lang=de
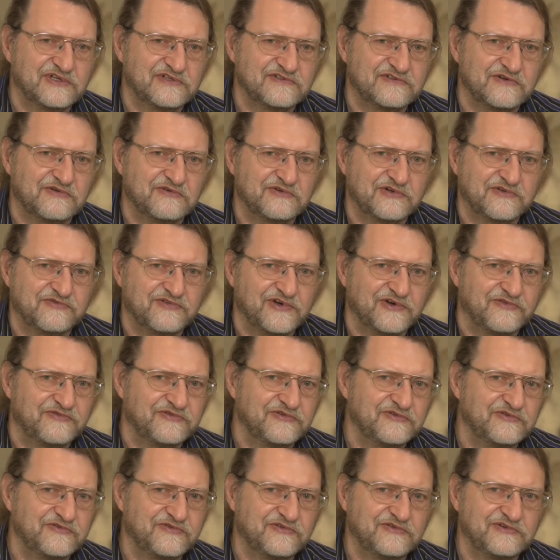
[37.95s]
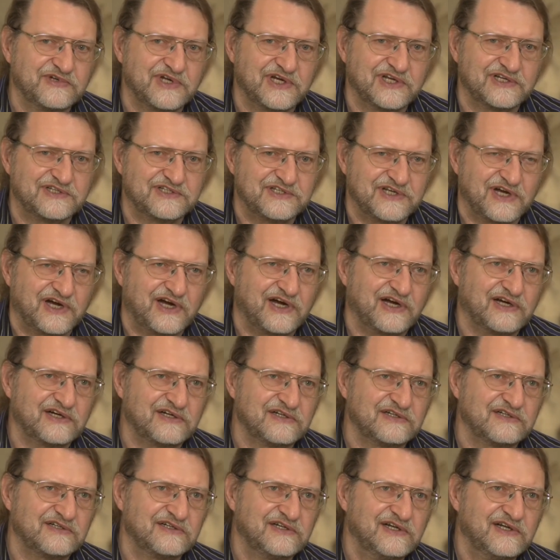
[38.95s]
ist so ungefähr 500
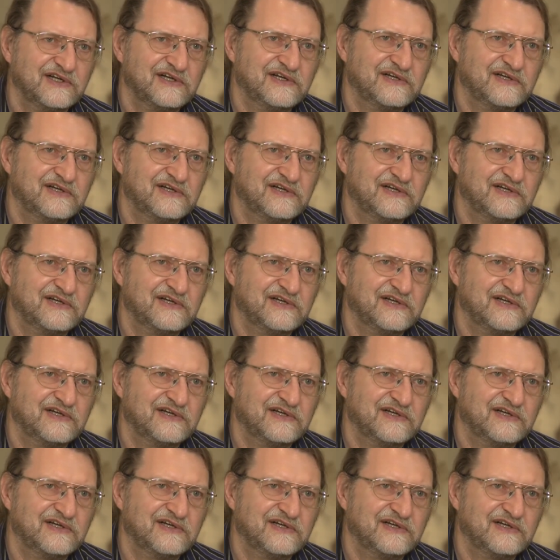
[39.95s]
Jahre